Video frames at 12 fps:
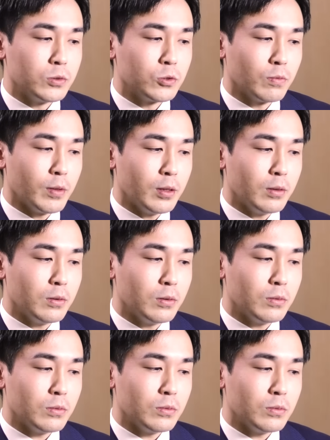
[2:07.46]
序
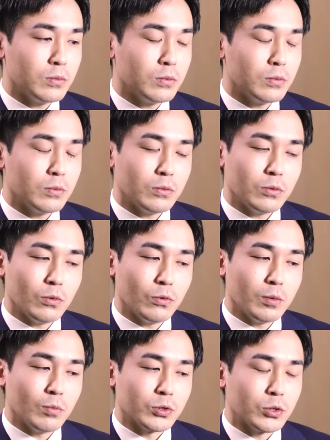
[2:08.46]
盤よ
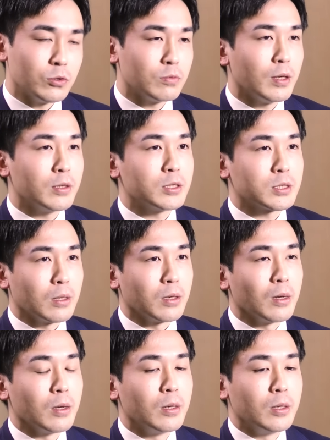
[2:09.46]
りも中盤ですか
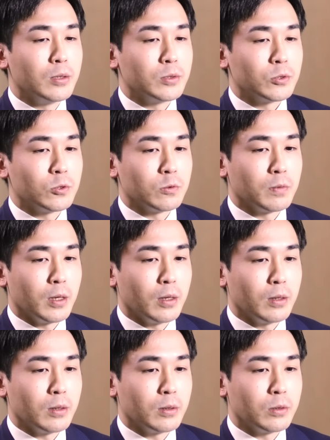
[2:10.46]
ね中
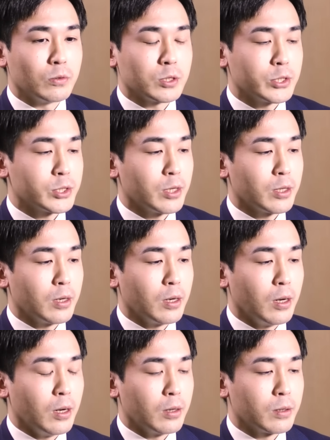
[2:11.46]
盤の指し方
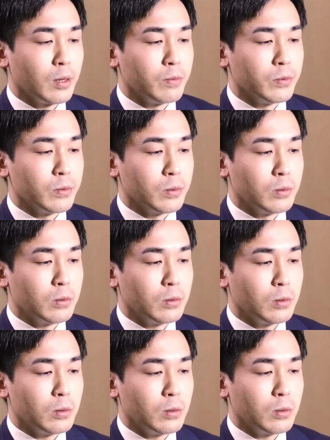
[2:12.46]
が多分
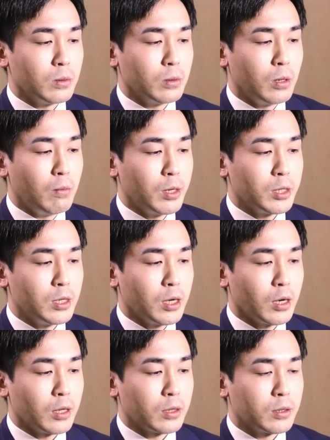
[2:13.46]
あまりいな
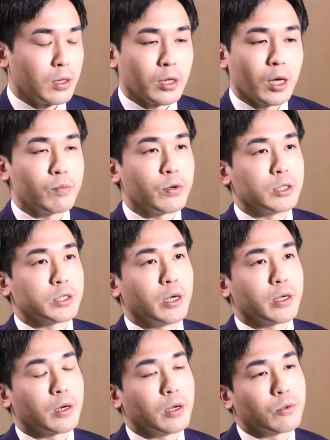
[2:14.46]
かったタイプなんじゃな
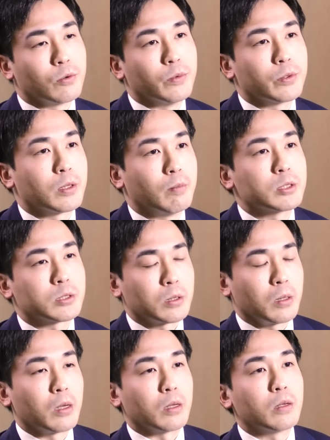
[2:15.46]
いかなと思ってます。
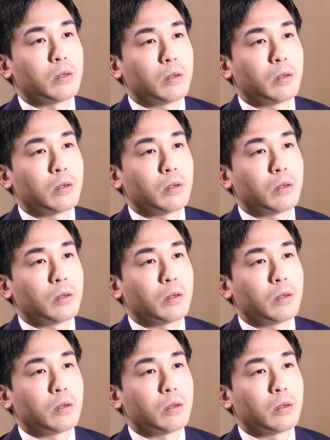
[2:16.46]
はい、